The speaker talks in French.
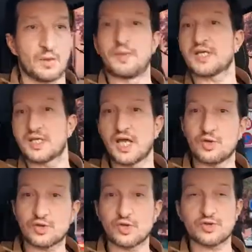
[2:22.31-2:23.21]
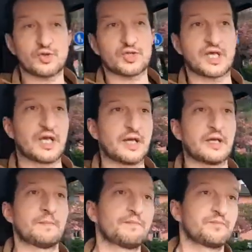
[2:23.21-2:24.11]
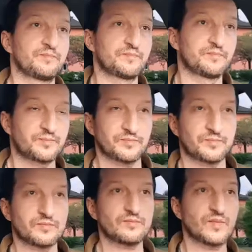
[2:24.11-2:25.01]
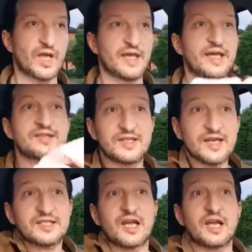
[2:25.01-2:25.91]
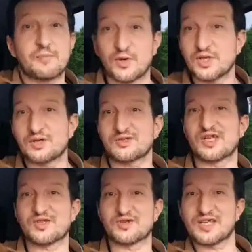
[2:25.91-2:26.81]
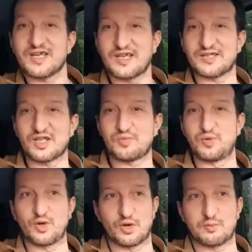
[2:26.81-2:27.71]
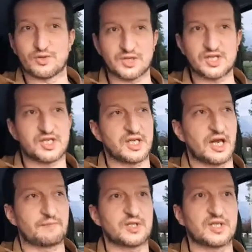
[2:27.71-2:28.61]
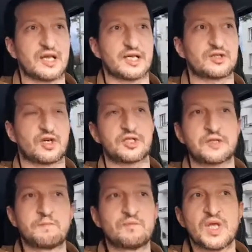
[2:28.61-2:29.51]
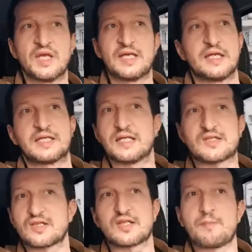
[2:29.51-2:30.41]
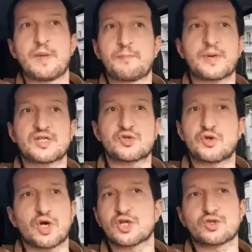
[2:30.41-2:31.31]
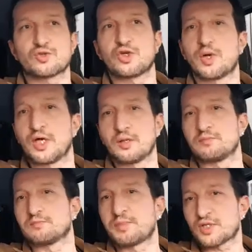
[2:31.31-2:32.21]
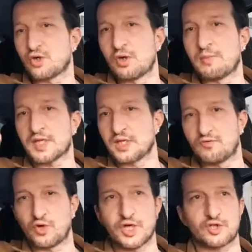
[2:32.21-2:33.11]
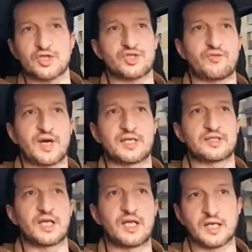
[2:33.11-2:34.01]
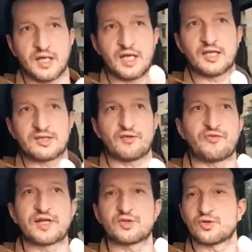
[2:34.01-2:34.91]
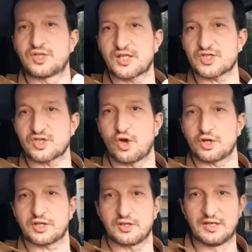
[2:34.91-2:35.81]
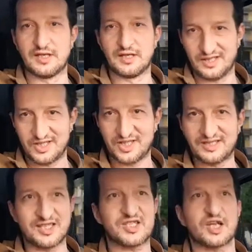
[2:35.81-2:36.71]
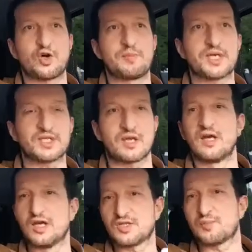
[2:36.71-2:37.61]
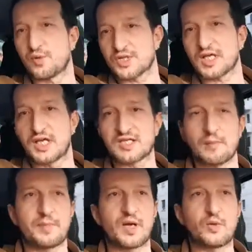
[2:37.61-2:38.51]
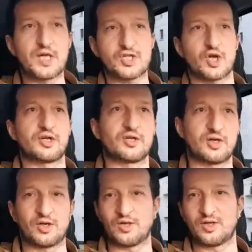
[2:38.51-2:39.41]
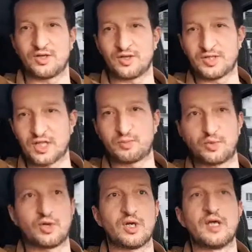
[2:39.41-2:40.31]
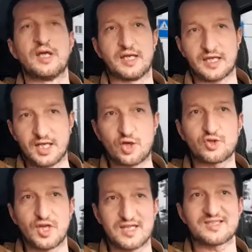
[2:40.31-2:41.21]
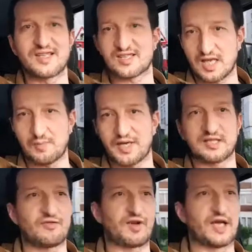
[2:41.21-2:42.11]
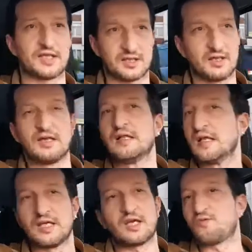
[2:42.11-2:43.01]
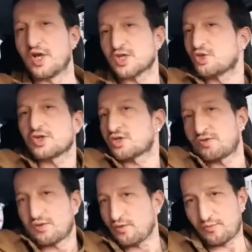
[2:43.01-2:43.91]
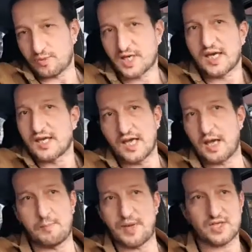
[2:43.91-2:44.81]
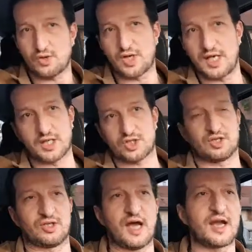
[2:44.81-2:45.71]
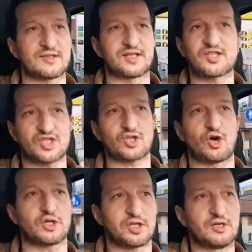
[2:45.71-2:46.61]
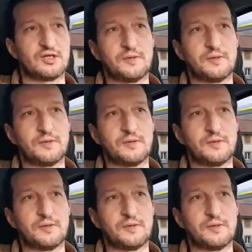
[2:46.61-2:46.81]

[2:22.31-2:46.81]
mais qui a eu son succès. Et dire qu'à l'époque, quand ils ont créé Deadpool en bande dessinée, la petite anecdote, ils étaient même pas sûrs, ils se sont dit ouais, parce que le mec il voulait juste se faire un délire, il était fan de Deathstroke chez DC Comics, c'est pour ça qu'il s'appelle Wilson, le Deadpool, et qu'il utilise des sabres et des flingues. Il voulait juste créer un personnage euh, à la Deathstroke,